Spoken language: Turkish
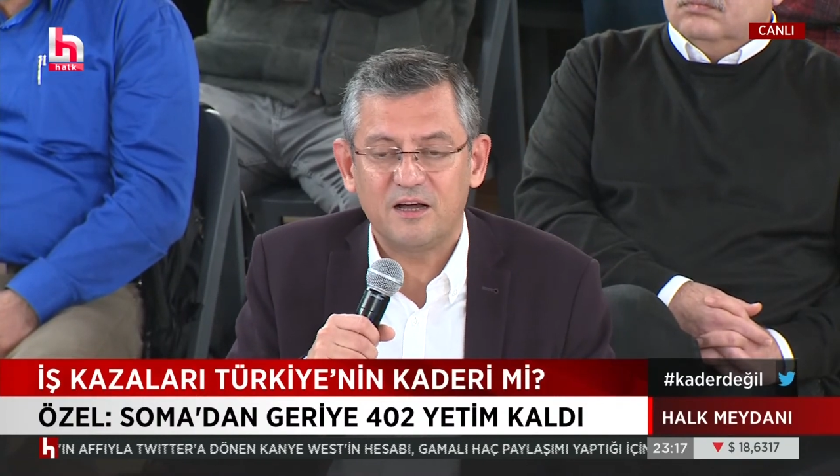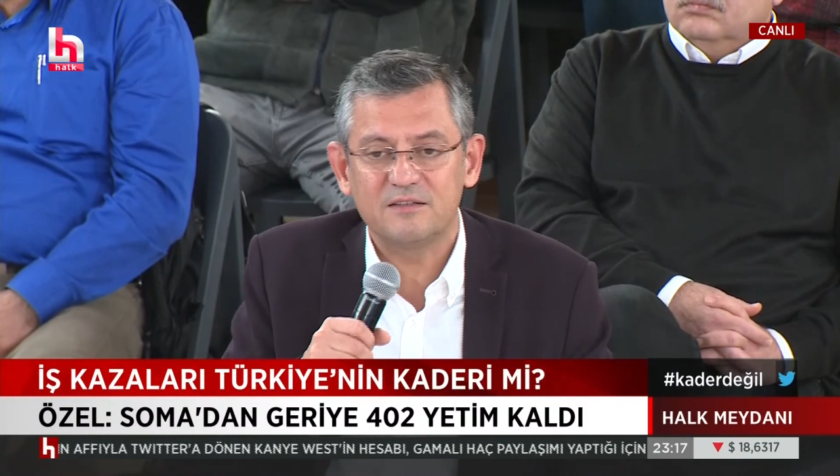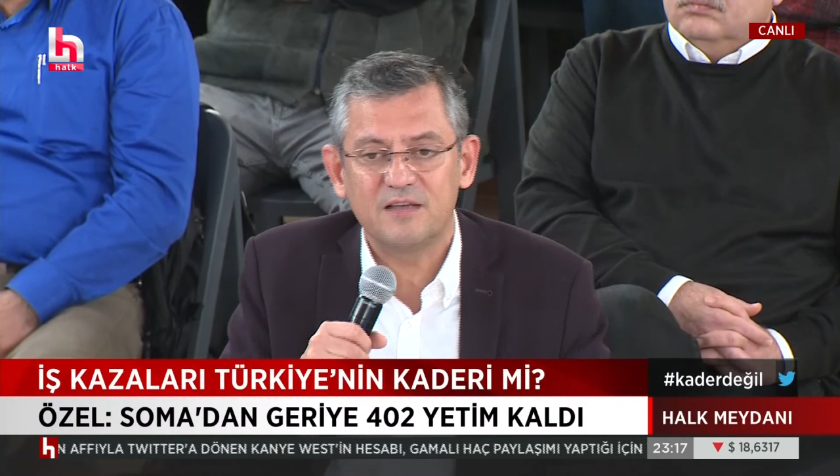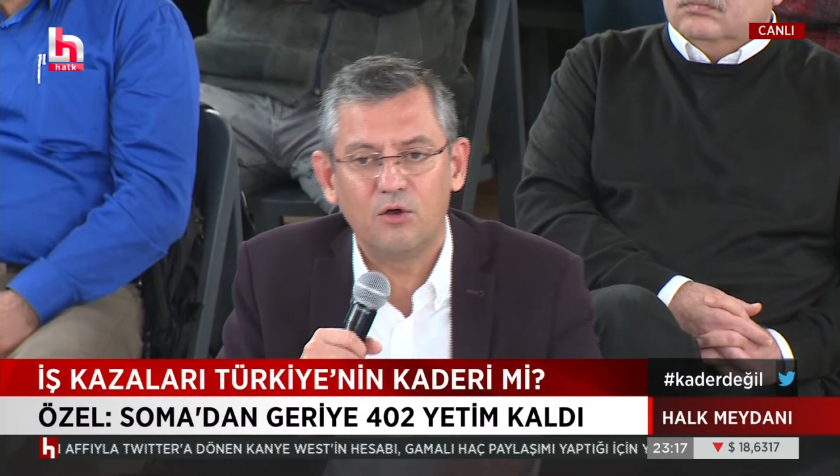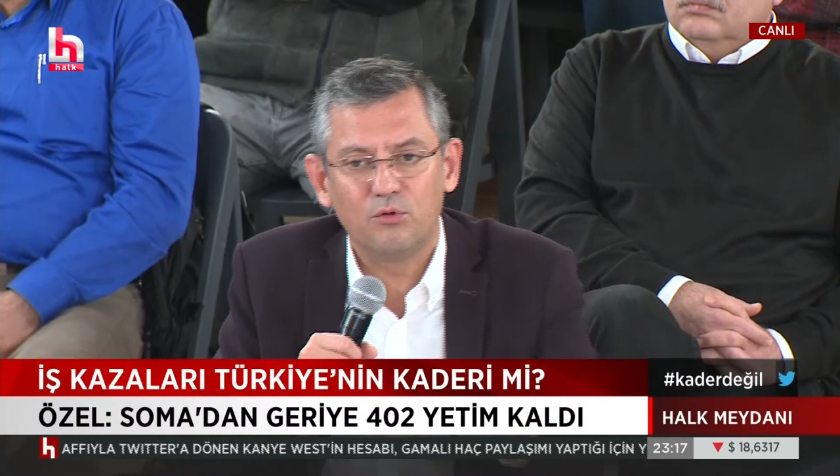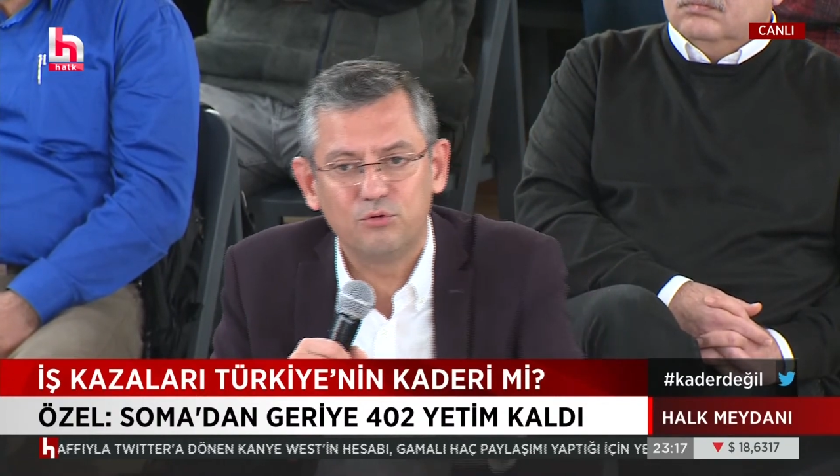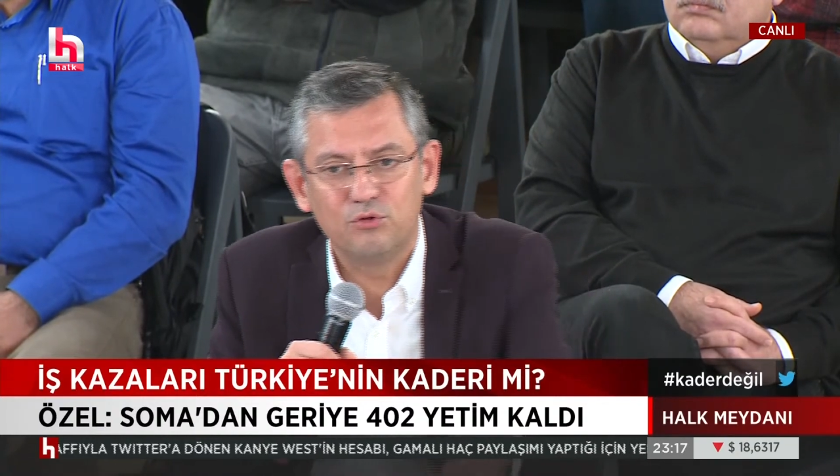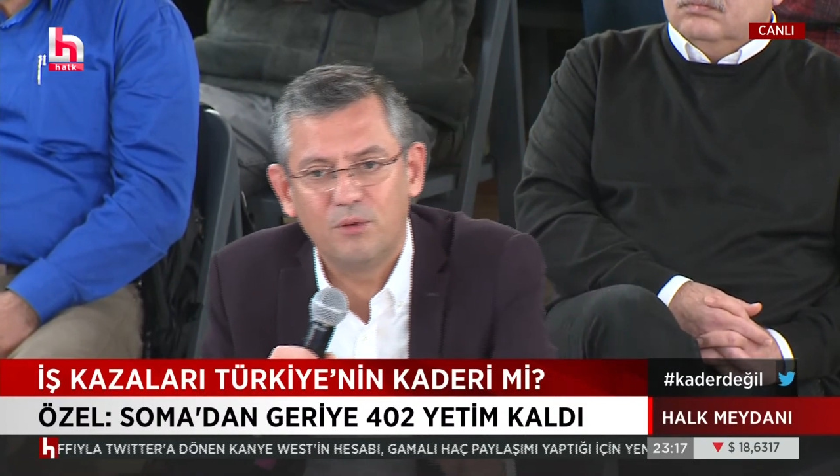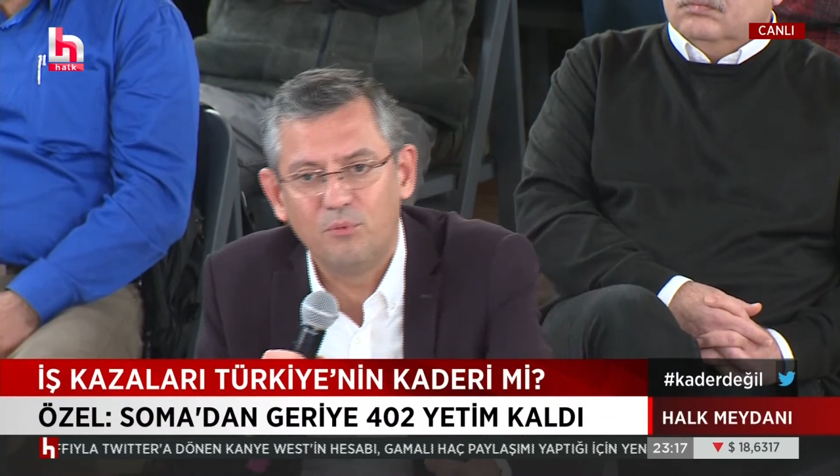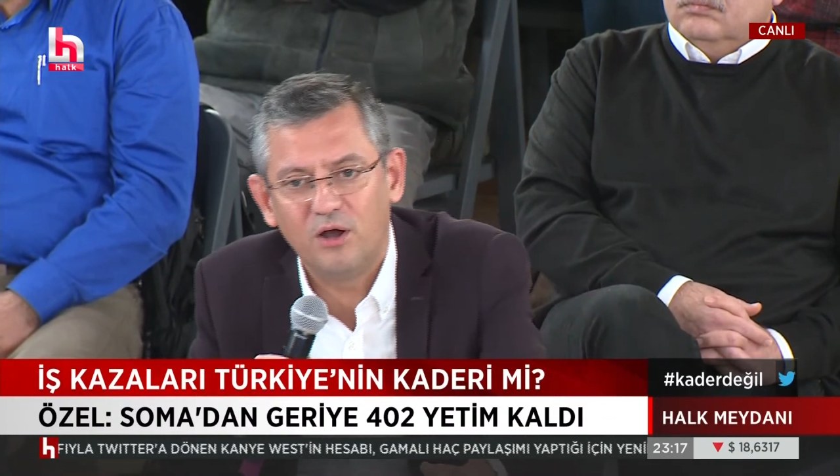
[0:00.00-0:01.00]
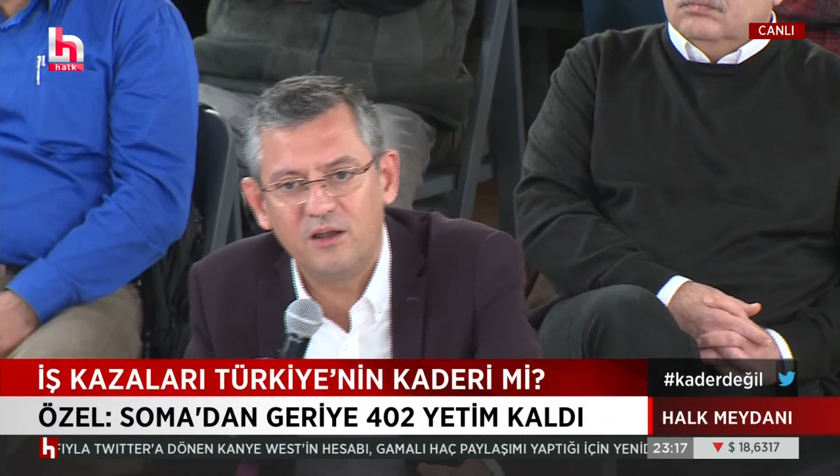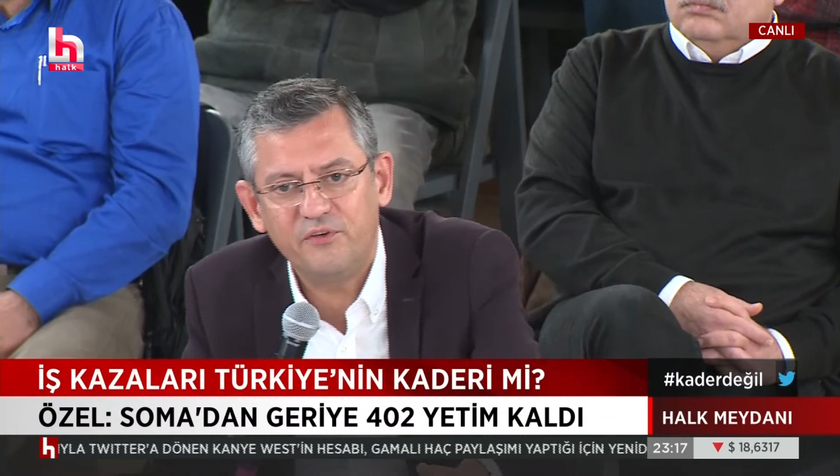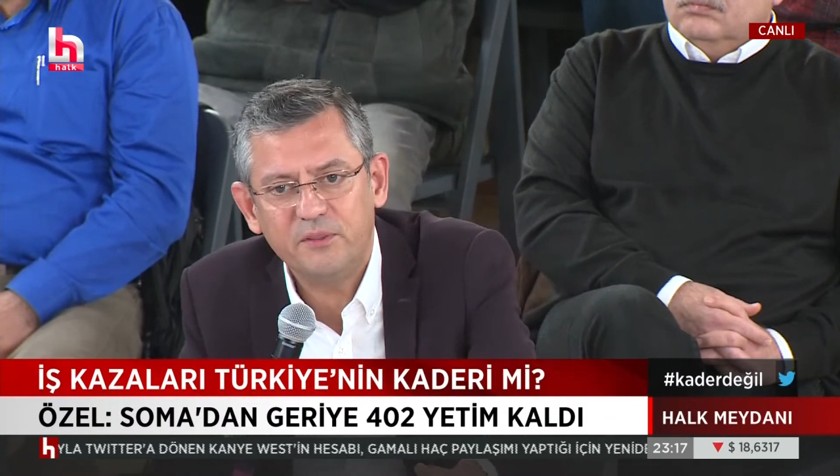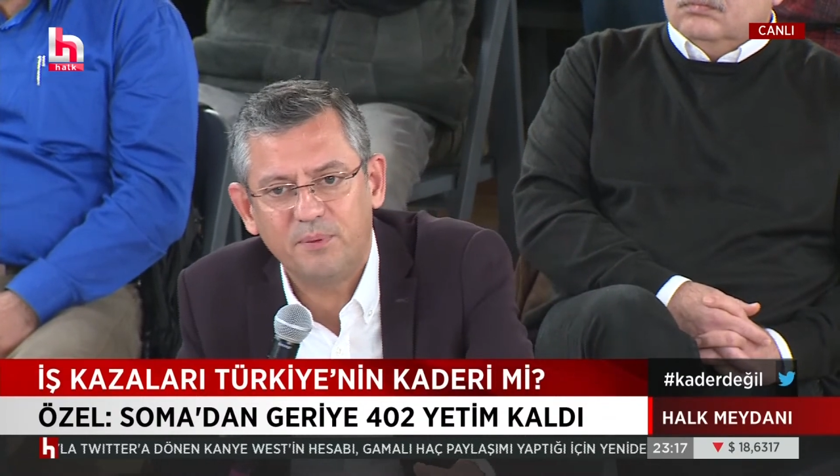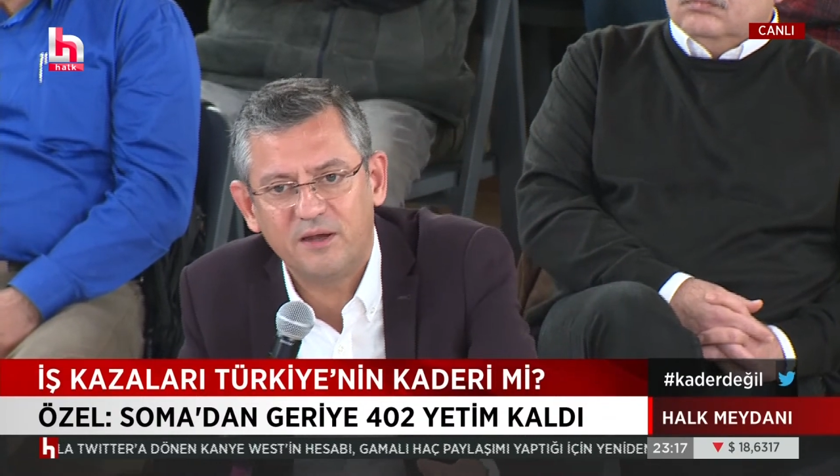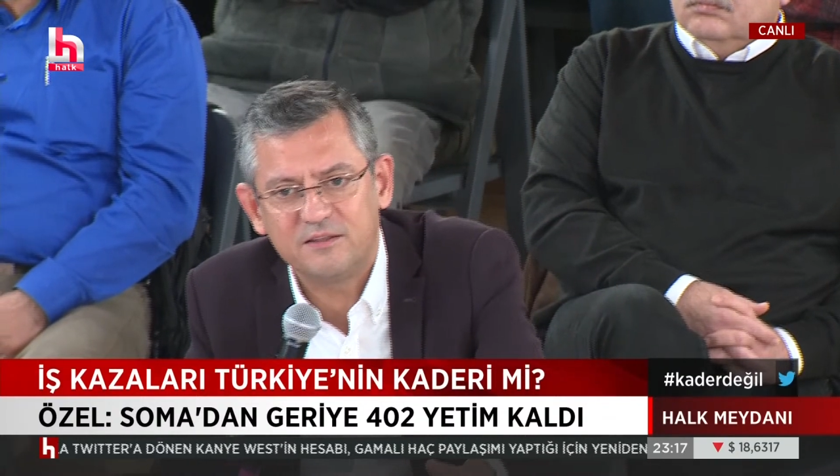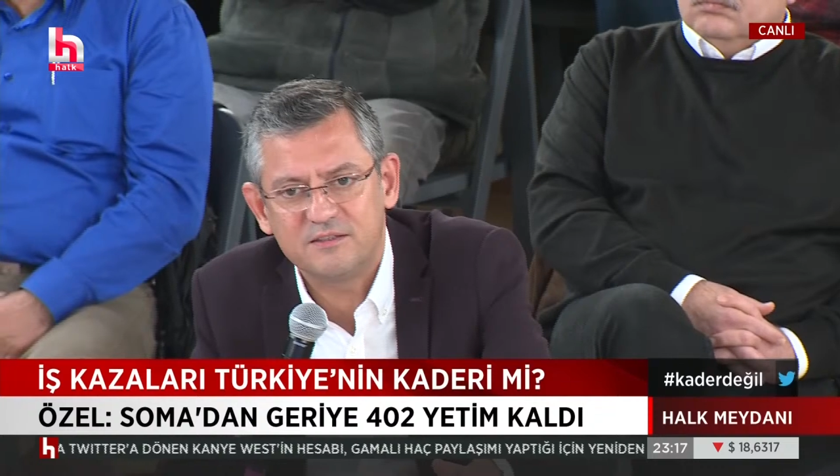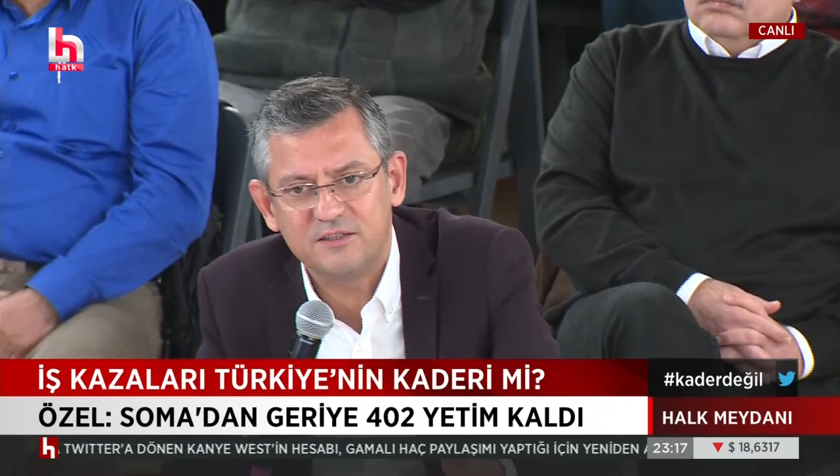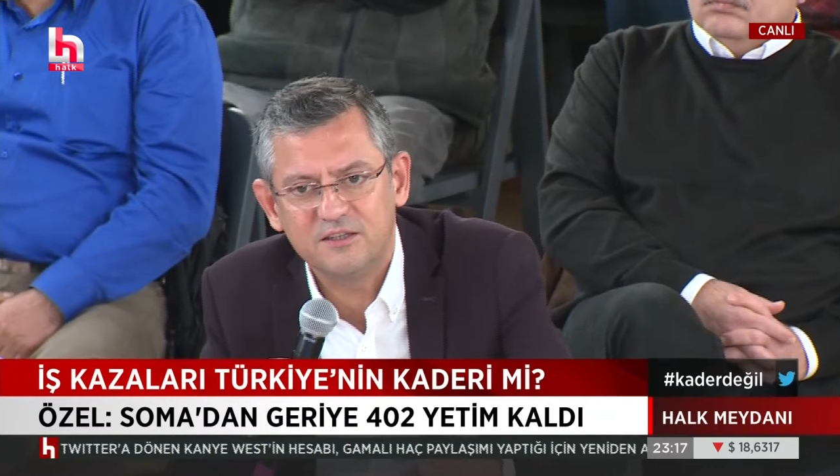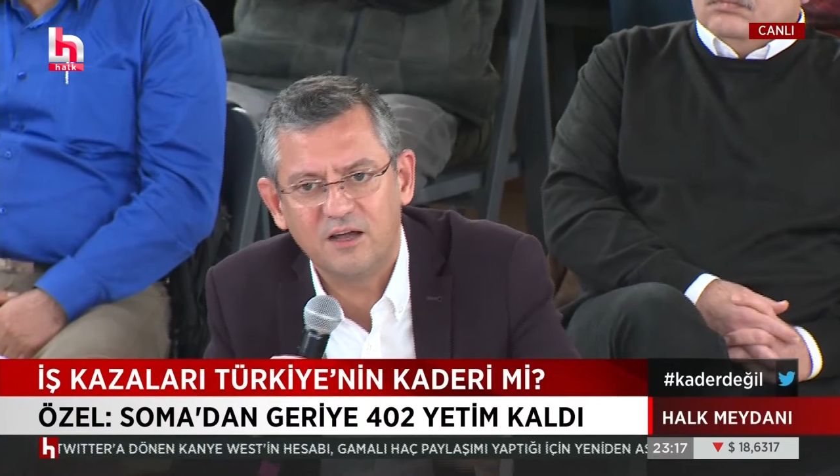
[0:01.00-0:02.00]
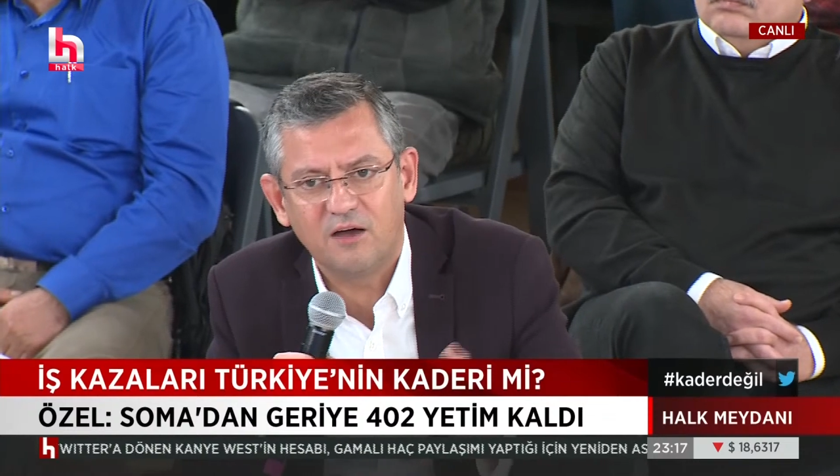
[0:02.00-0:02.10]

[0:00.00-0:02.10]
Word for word: kaza olduğunda muhalefet partisiydi